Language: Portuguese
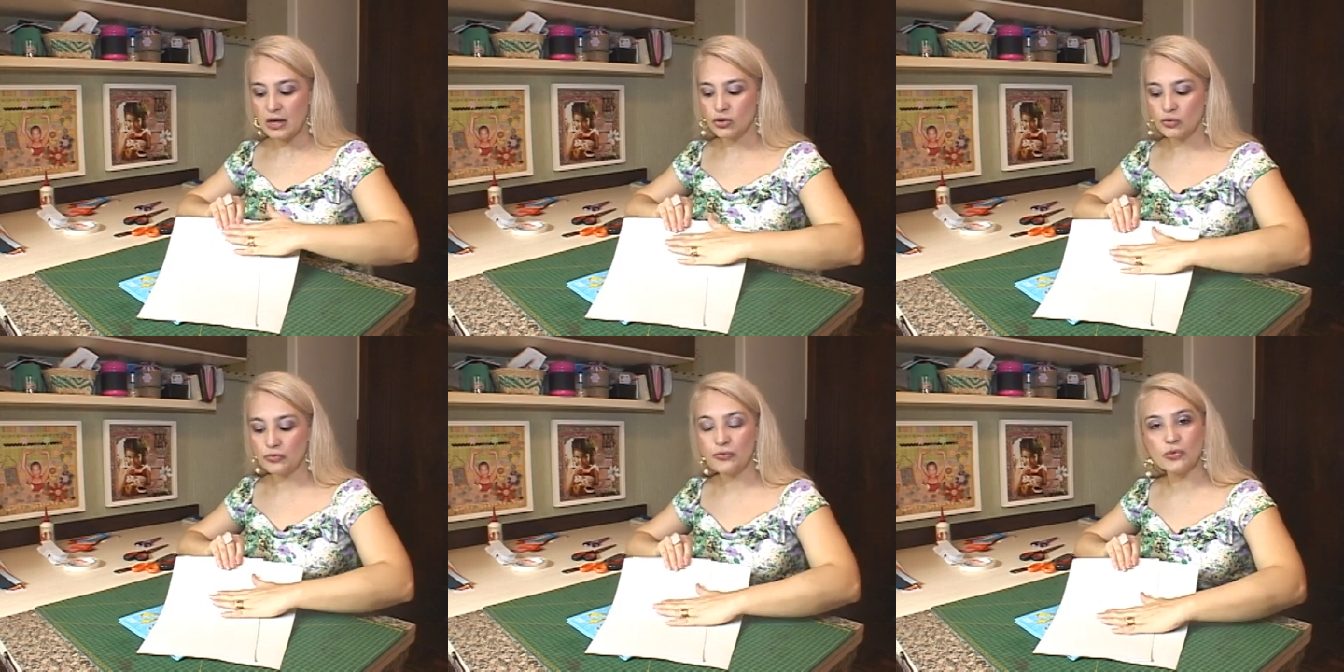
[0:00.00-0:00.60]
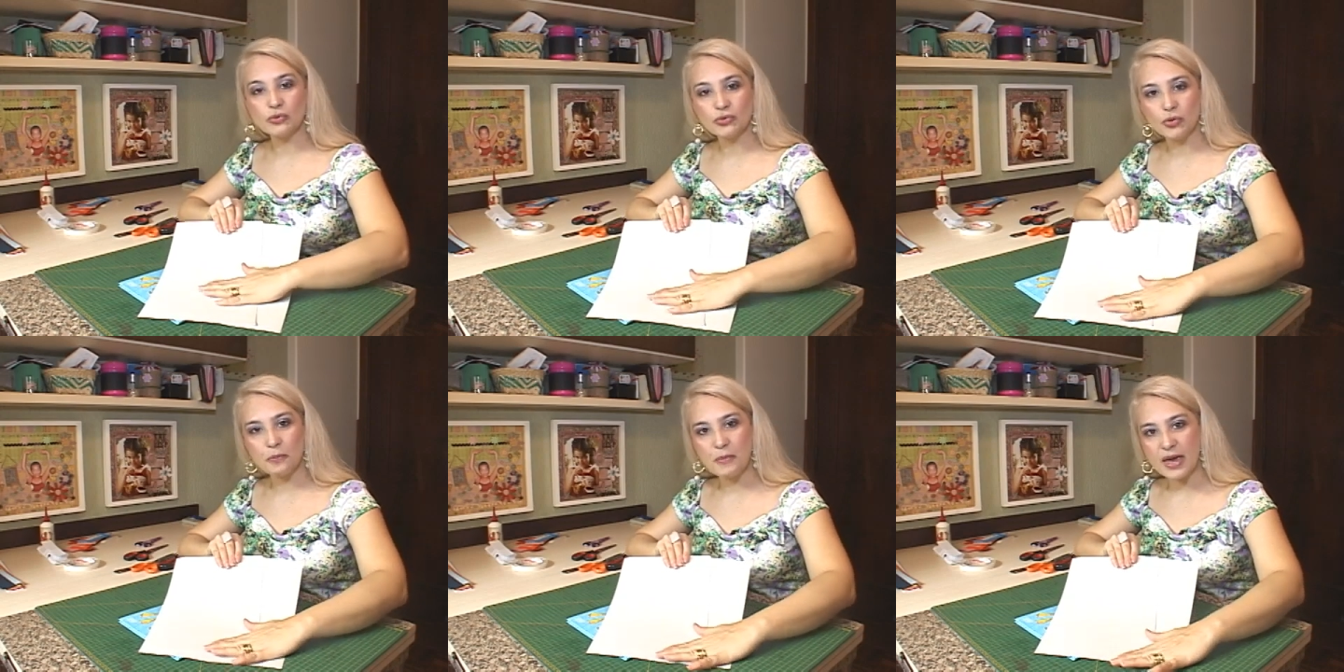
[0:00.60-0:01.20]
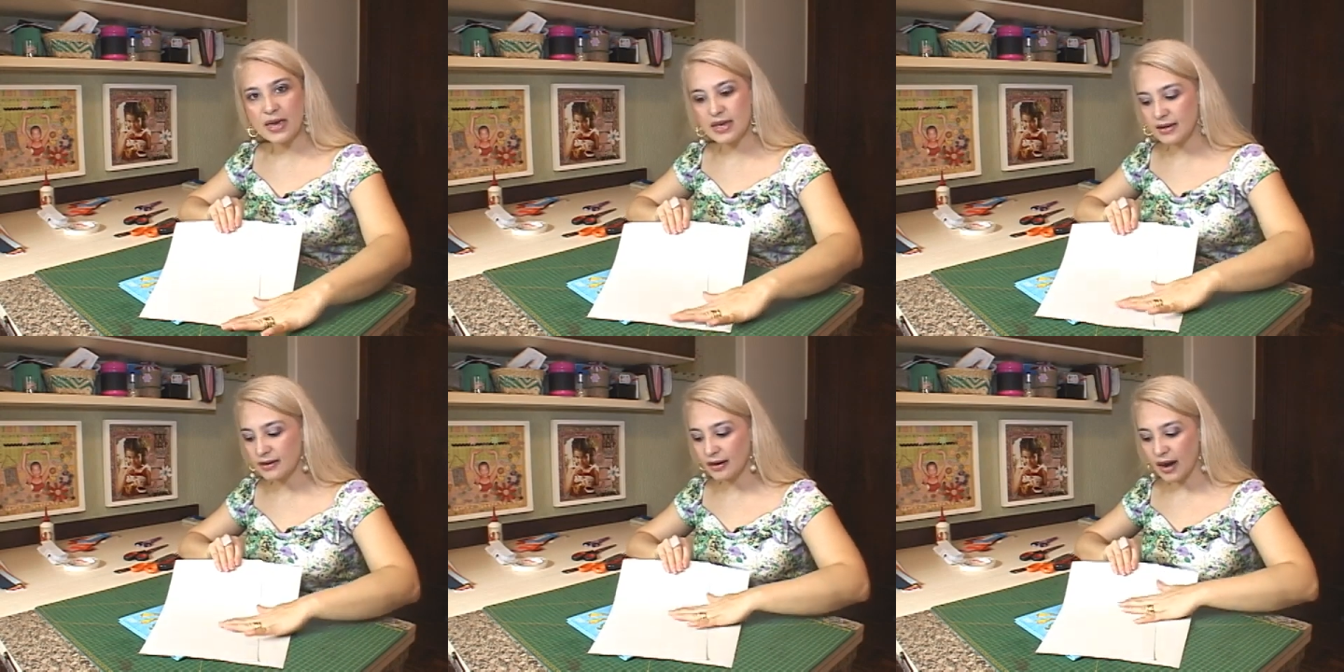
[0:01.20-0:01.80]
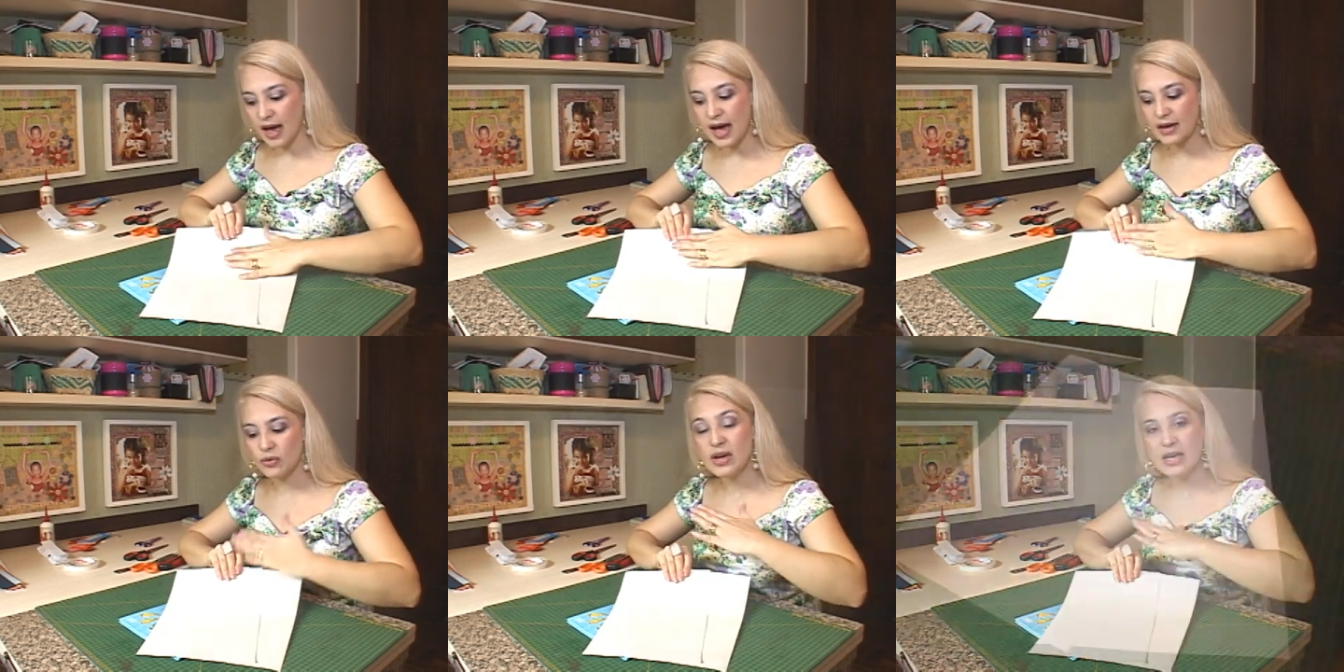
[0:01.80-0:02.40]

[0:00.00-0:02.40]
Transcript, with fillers: num fundo bem claro,